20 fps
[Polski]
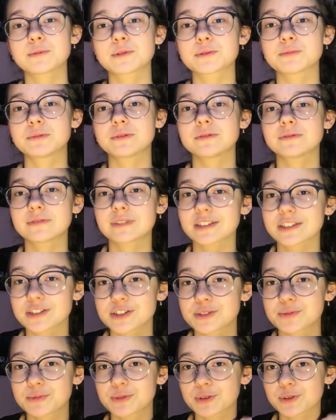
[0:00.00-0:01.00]
żeby
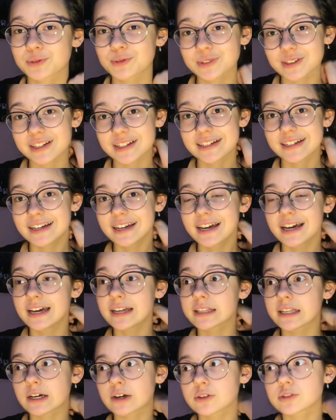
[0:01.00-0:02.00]
większość było tutaj
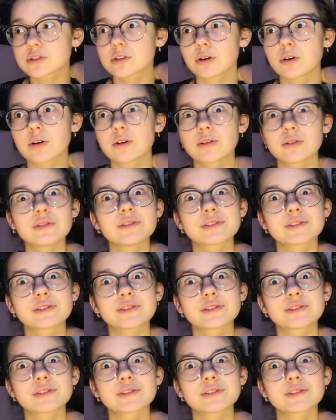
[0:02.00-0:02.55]
tego, co,